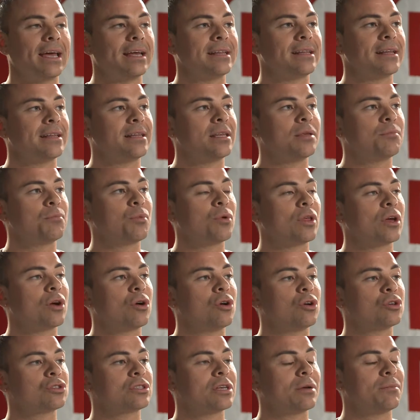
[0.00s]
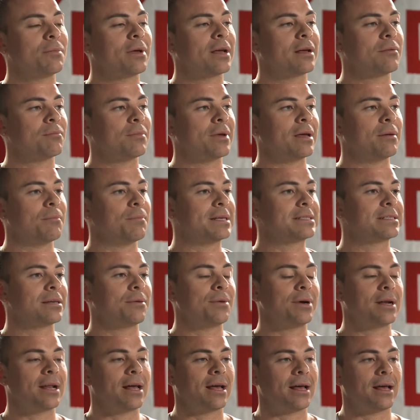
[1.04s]
Este tipo de cosas me, me
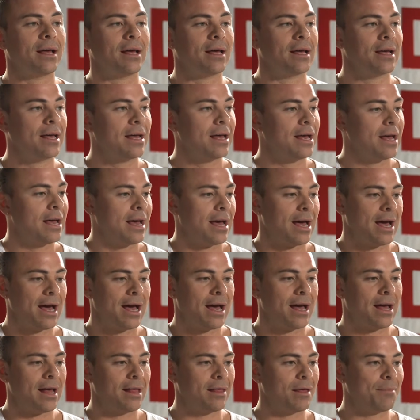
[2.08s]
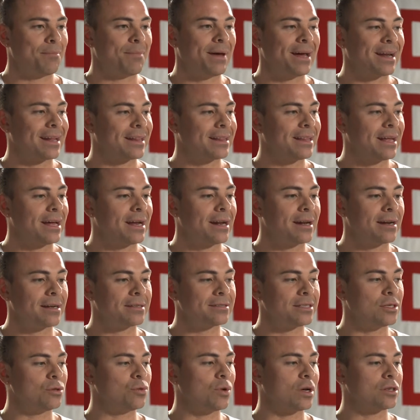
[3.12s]
empezaban a, a despertar
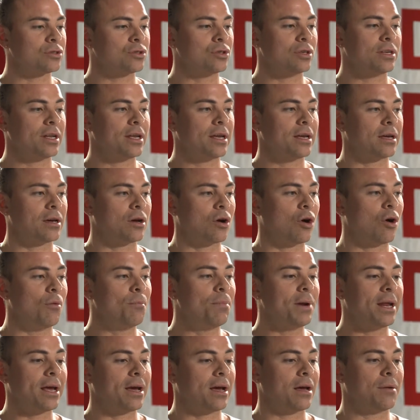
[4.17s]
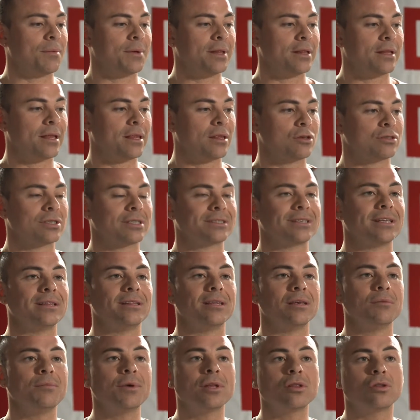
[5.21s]
situaciones complejas, ¿me entendés?
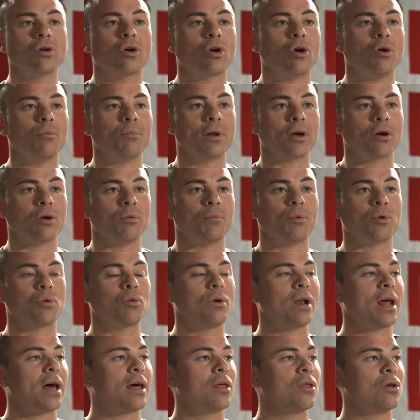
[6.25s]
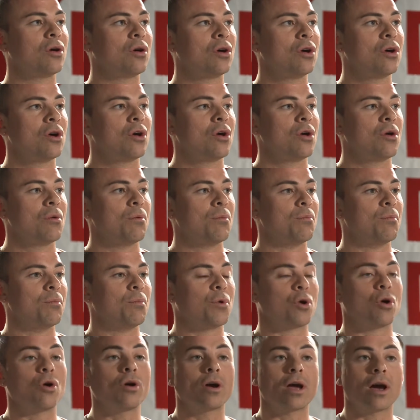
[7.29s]
sentimientos complejos. Por un lado,
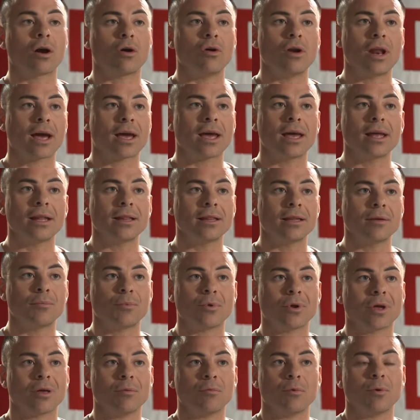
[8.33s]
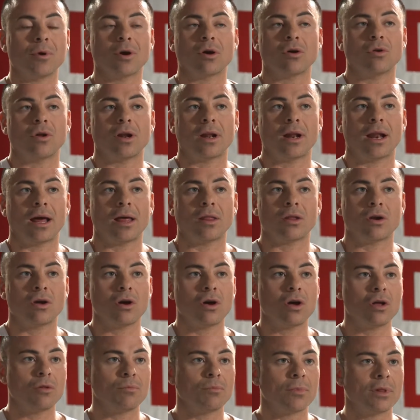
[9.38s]
bronca con la gente porque mi viejo no era
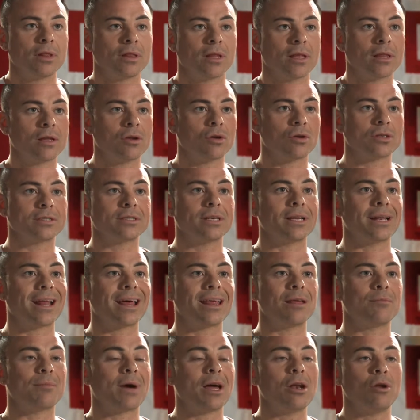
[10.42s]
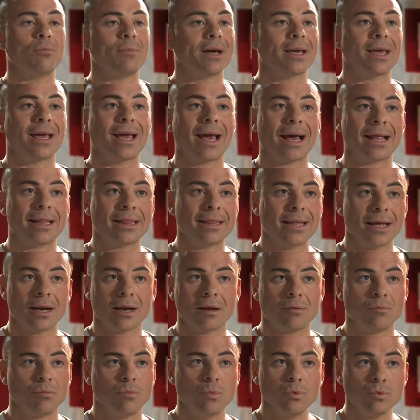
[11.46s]
ladrón, ¿me entendés? No hacía nada malo más que
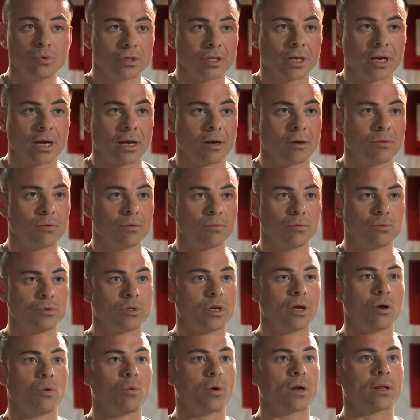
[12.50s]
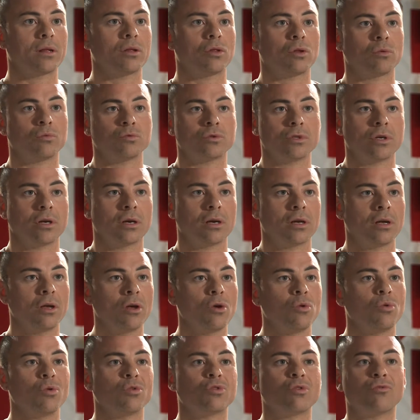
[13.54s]
cantar música, música de cuarteto, música,
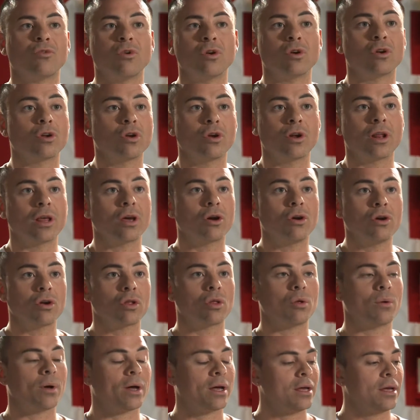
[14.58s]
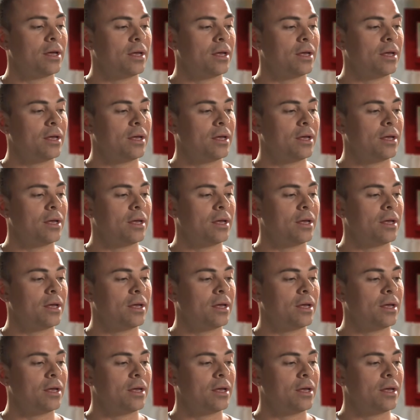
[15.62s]
nuestro folclore de Córdoba.